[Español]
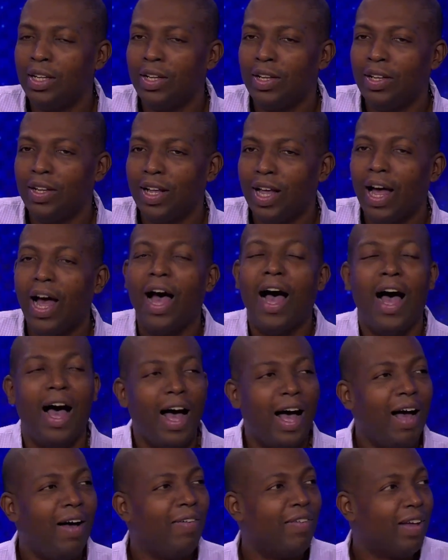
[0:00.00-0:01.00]

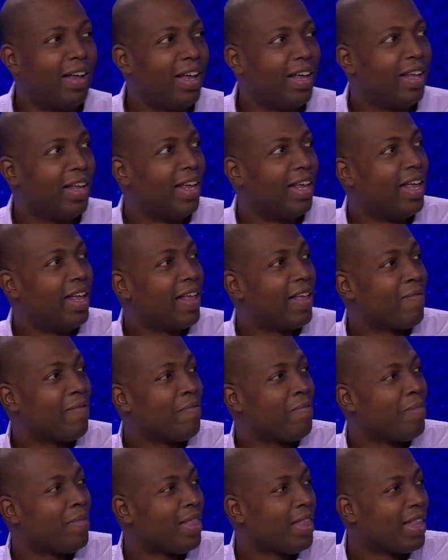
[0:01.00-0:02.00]
ah, güey.
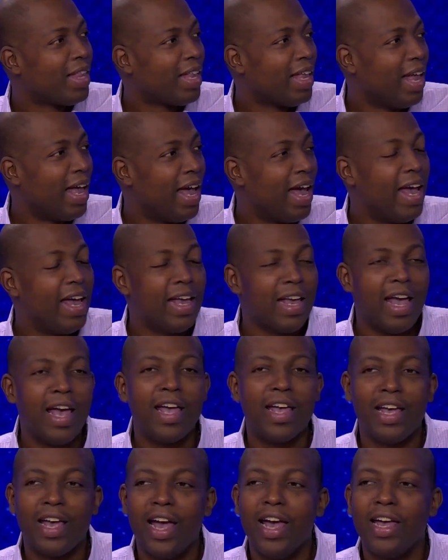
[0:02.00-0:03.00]
Ey,
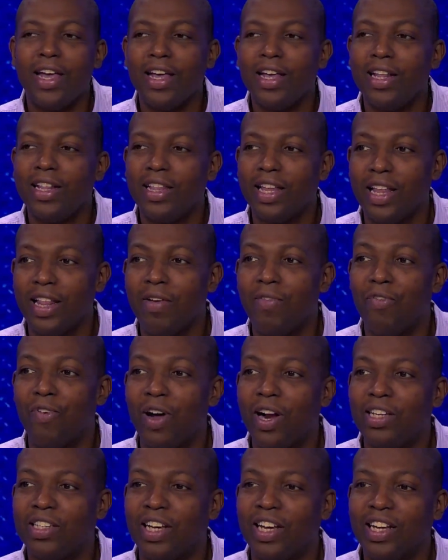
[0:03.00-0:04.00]
ey, ey. Tiene
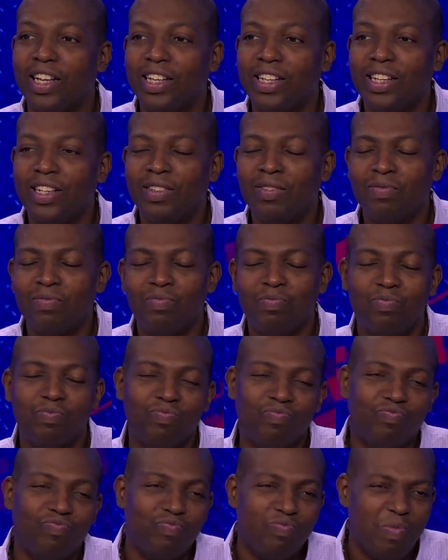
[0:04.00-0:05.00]
fuerza. Marte,
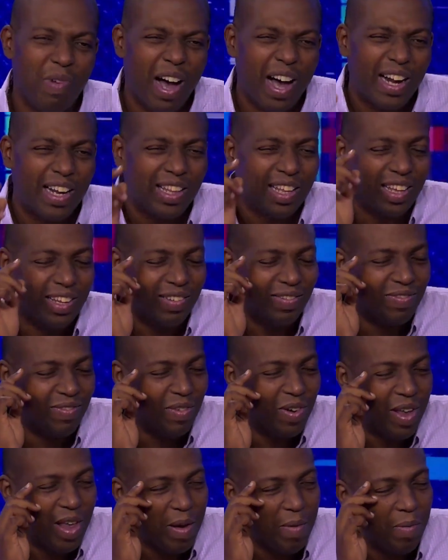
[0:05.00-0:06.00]
hmm, martes.
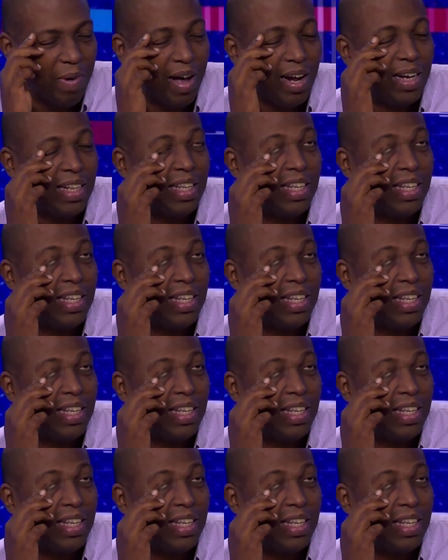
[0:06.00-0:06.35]
Oye, Marte.